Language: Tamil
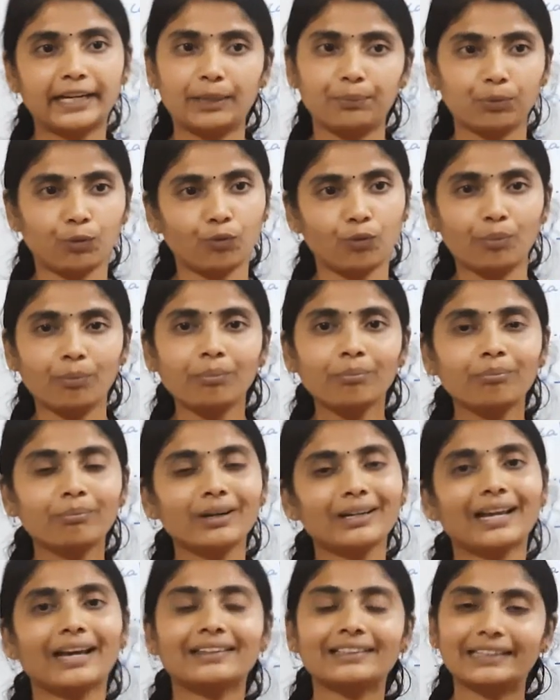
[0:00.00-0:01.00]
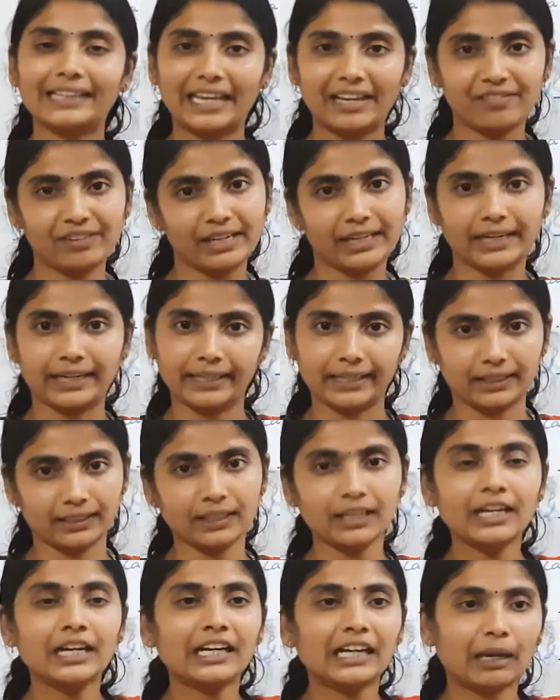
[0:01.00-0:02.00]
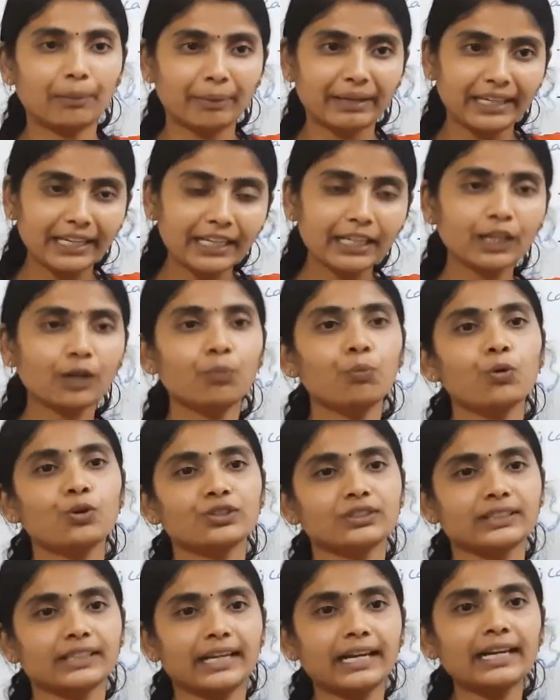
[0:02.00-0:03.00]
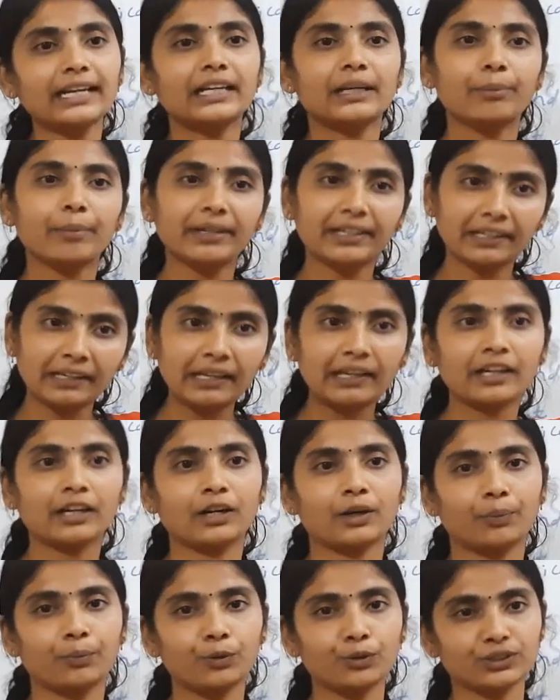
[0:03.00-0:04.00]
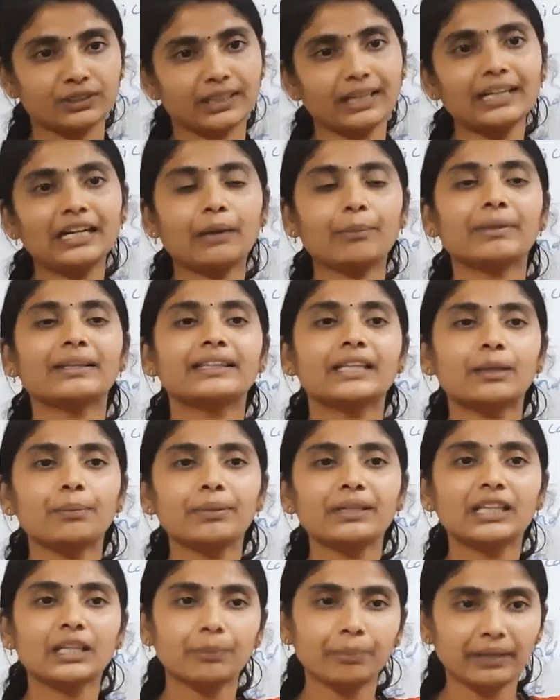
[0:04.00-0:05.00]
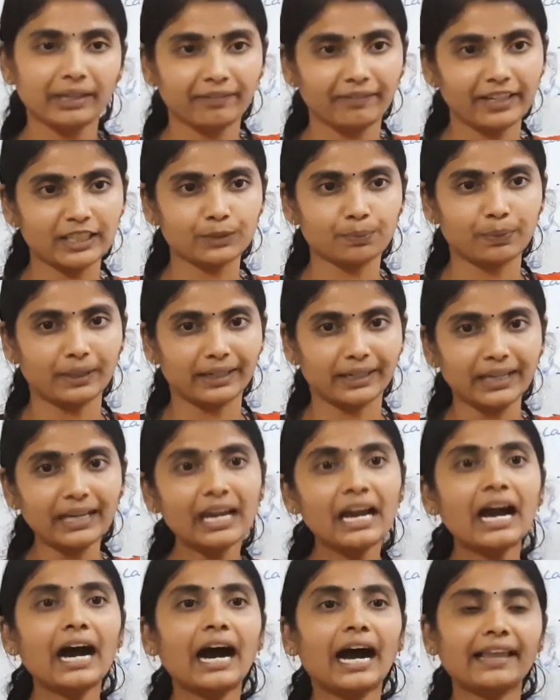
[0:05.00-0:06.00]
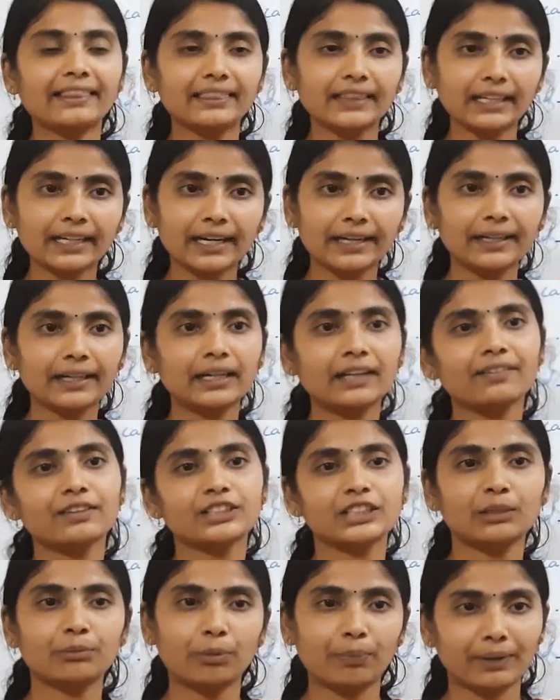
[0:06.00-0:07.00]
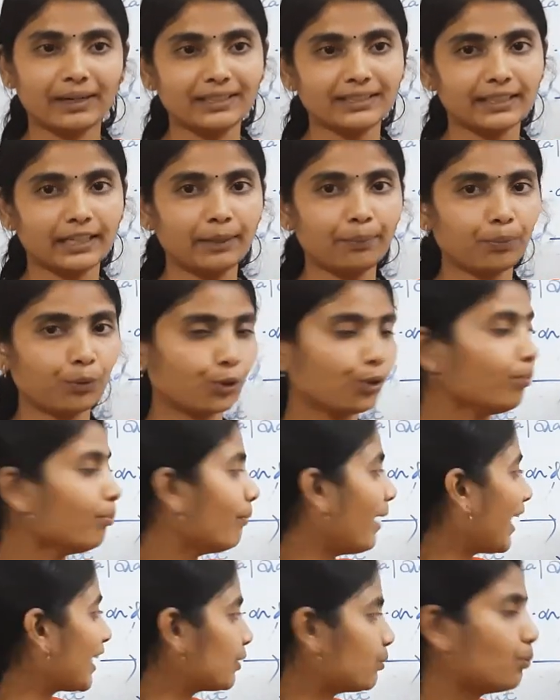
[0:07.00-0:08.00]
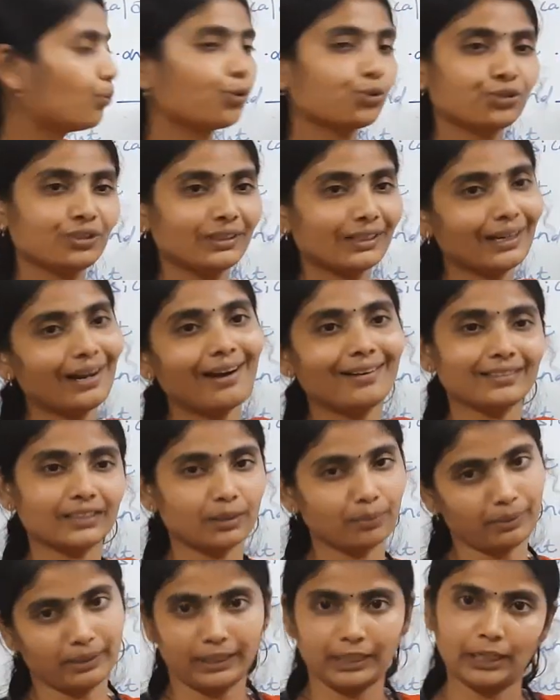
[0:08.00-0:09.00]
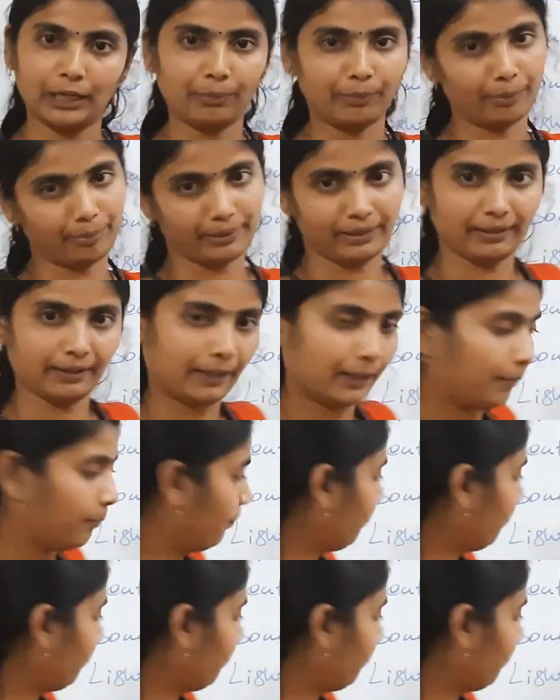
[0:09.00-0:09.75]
தேடி போவோம் பட் அது தேவையே கிடையாது நம்ம இருக்கிற புக்ஸை லிமிட்டடாக இருக்கிற புக்ஸை நம்ம திருப்பி திருப்பி ரிவைஸ் பண்ணி அந்த கண்டென்ட்டை வச்சு நம்ம படித்தாலே போதும் மேக்ஸிமம் கொஷினுக்கு ஆன்சர் பண்ணிடலாம் அப்படின்றது